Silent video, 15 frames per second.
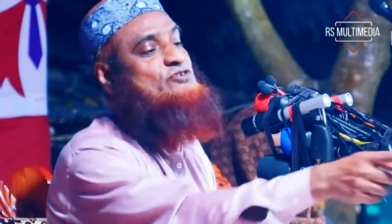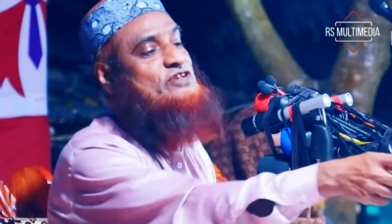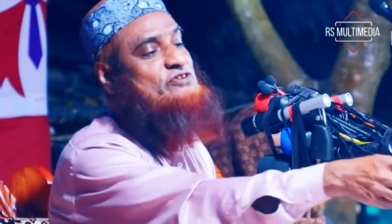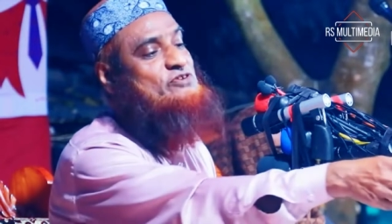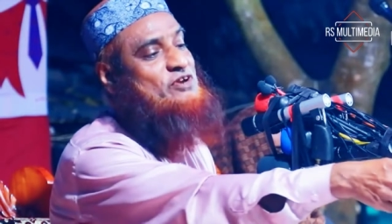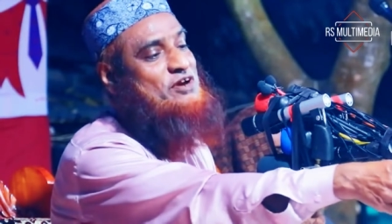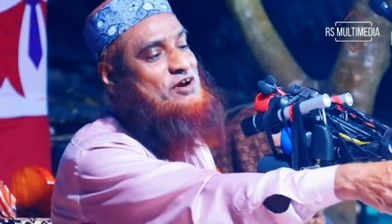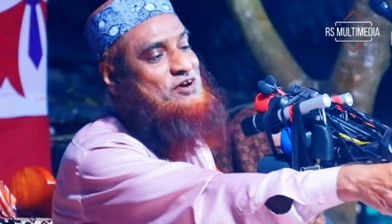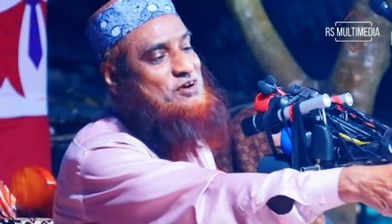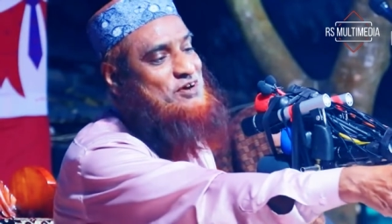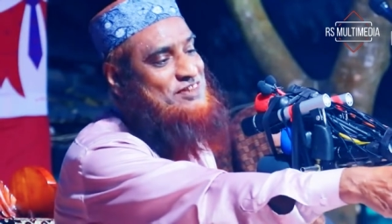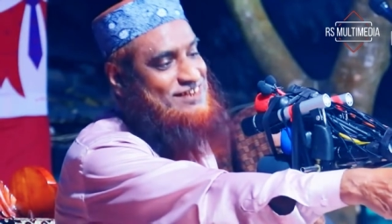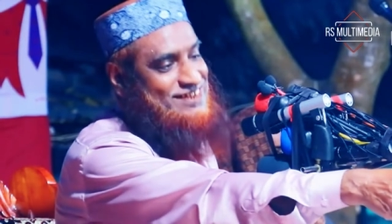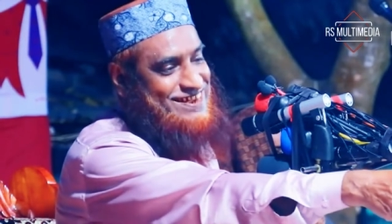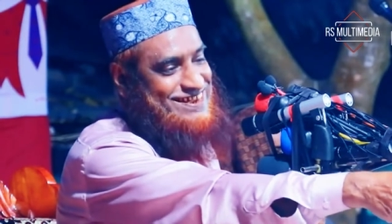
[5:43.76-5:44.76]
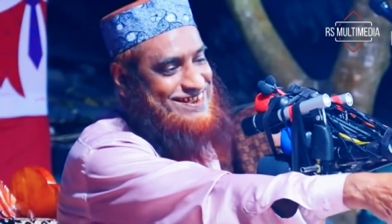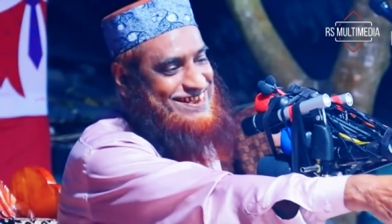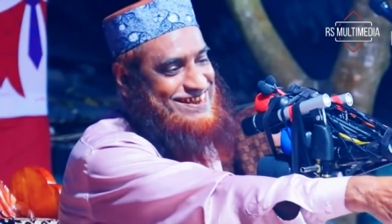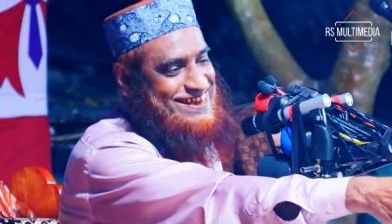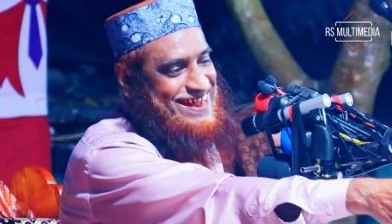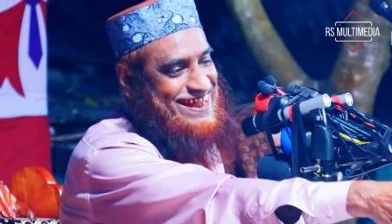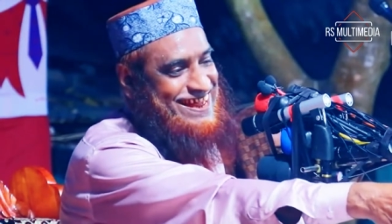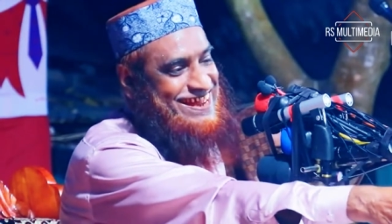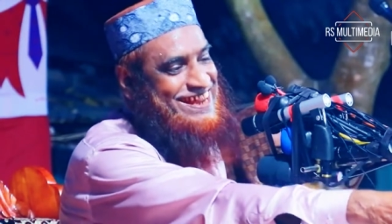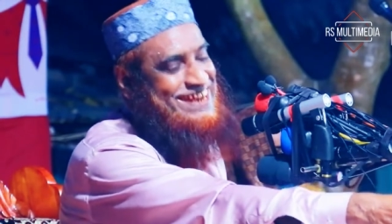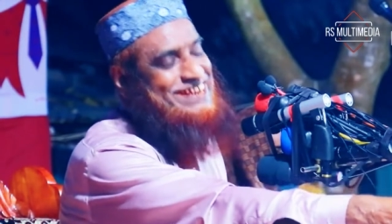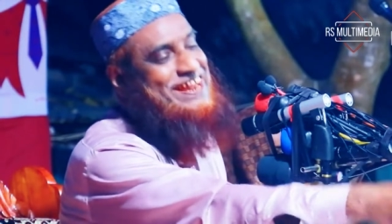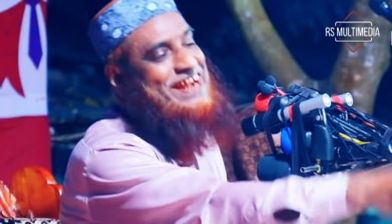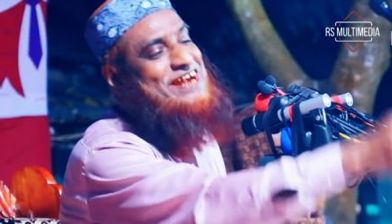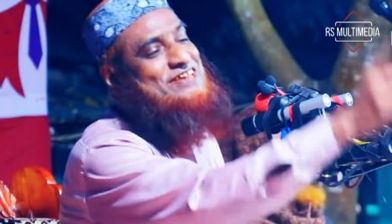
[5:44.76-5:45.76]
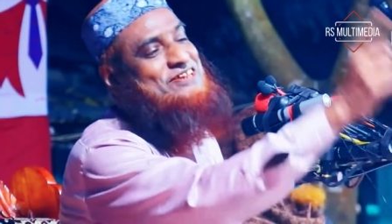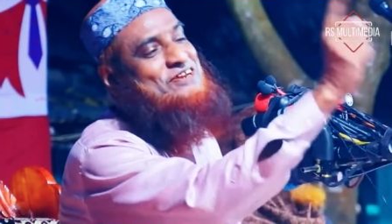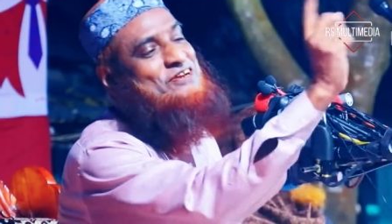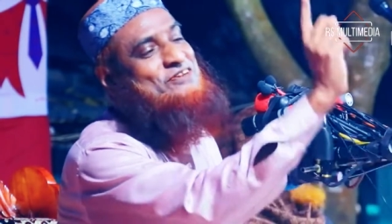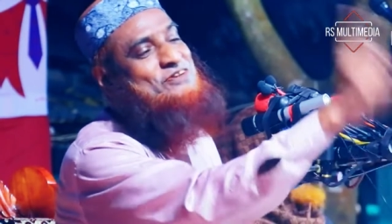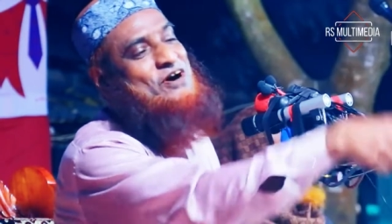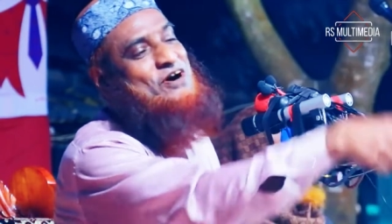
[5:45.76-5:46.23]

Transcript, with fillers: করছে ধরে কোন কথা ঠিক কিনা টাকা দিল